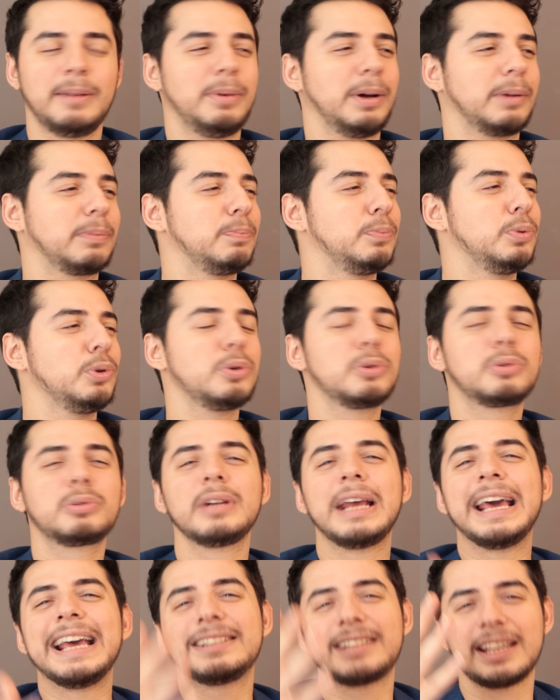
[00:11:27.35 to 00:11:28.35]
Bak bir
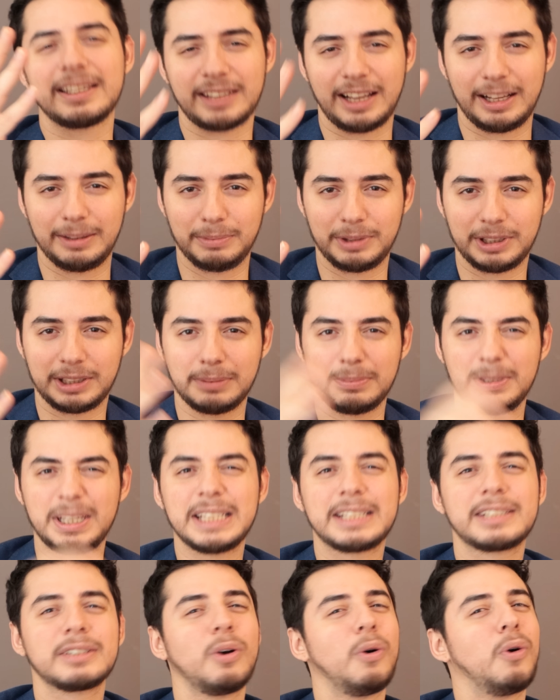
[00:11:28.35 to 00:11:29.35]
sürü esas almıştım.
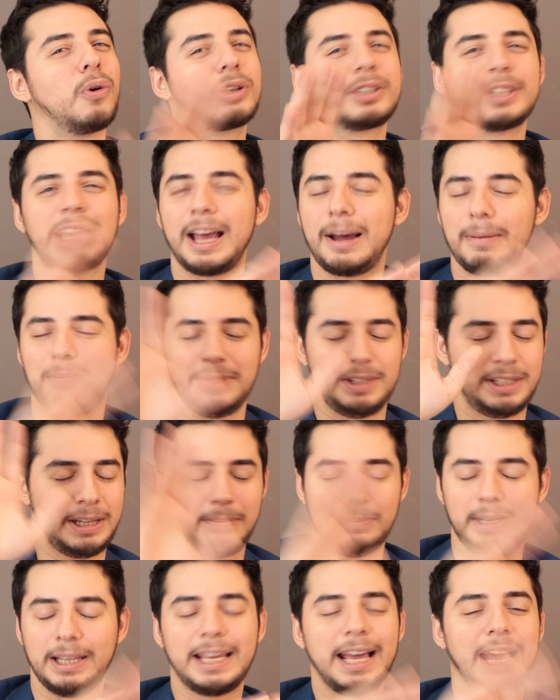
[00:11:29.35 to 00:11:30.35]
Hiç ok şey
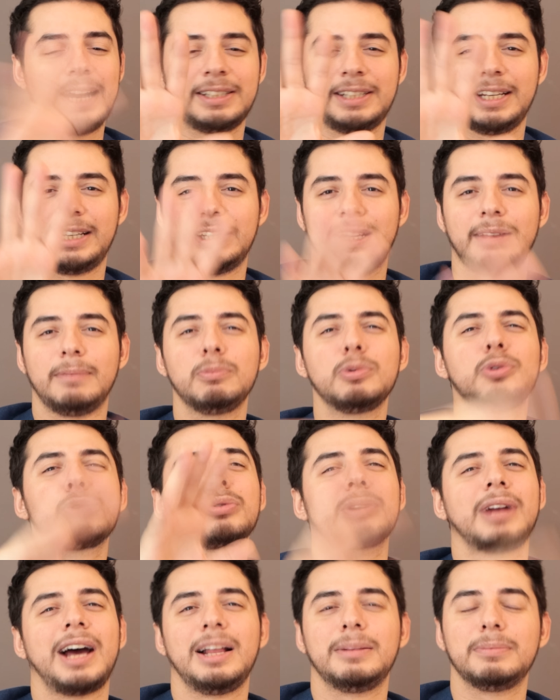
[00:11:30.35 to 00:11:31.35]
yapmayacağım bile gerçekten. Bir
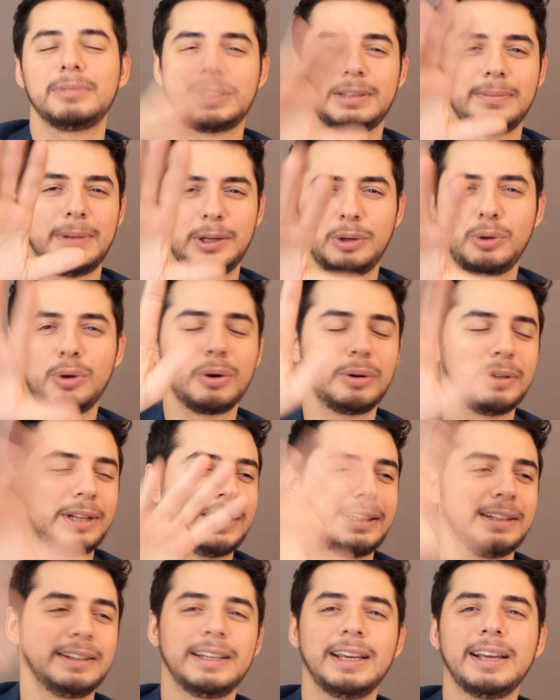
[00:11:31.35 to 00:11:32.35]
sürü almıştım hani görün
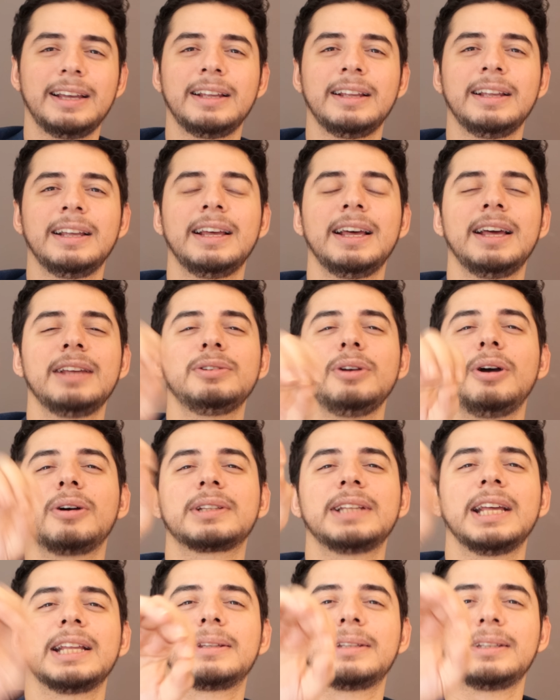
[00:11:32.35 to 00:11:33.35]
edin diye.
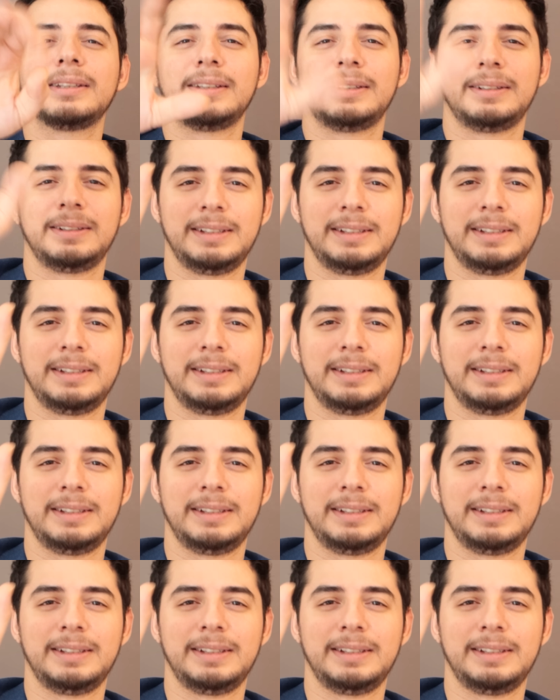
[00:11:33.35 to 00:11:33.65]
Çok net.